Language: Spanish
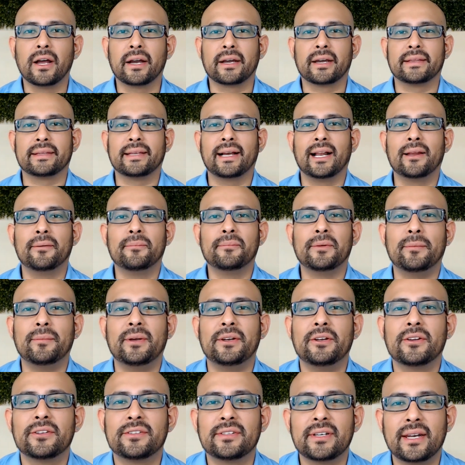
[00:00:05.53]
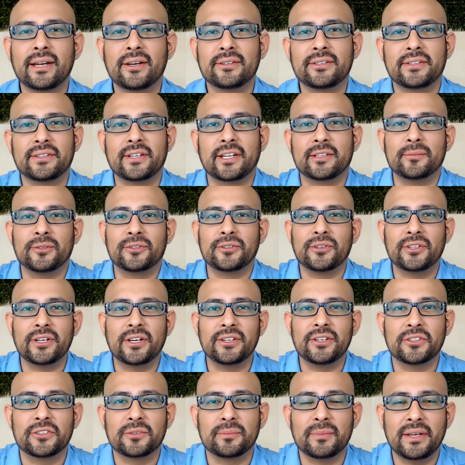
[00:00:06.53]
Hola, ¿qué tal? Bienvenidos a otra transmisión
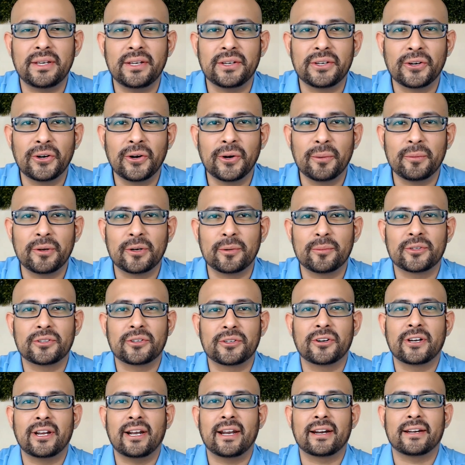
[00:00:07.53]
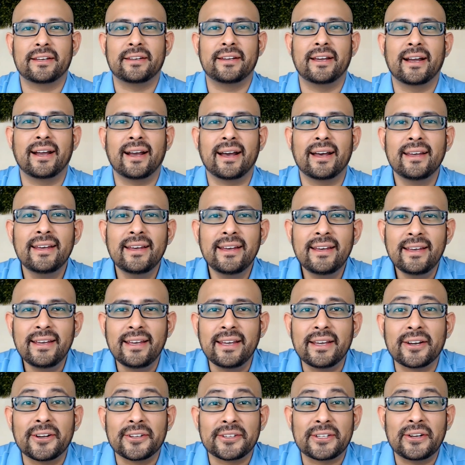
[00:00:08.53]
de ISOS México. Mi nombre es Jorge Larrañaga,
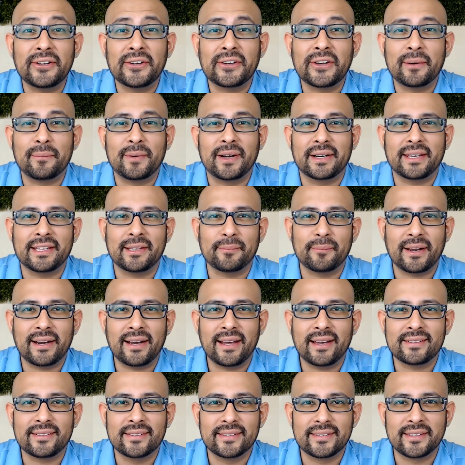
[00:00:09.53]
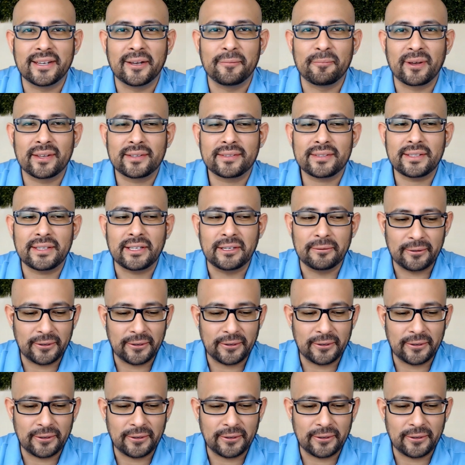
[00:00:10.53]
ingeniero técnico de marketing para de sistemas.